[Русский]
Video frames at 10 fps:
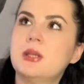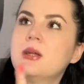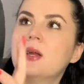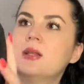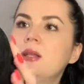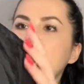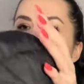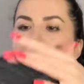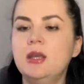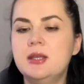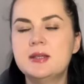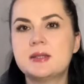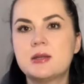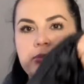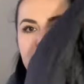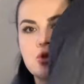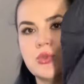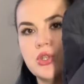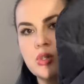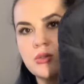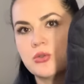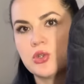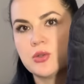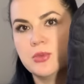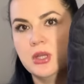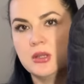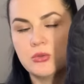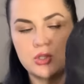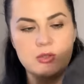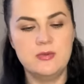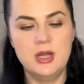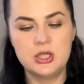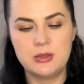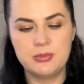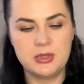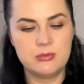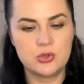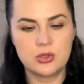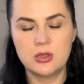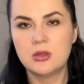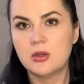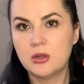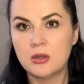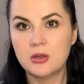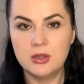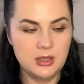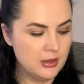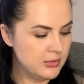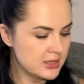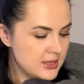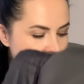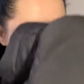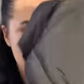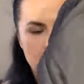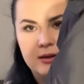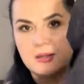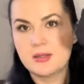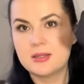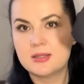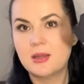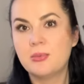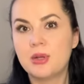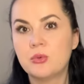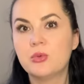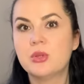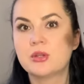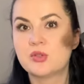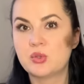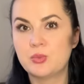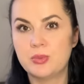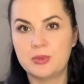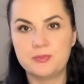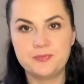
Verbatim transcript: такая длинная. И есть капюшончик, тоже мне это очень важно, потому что я мерзляк, и как раз для прогулок супер.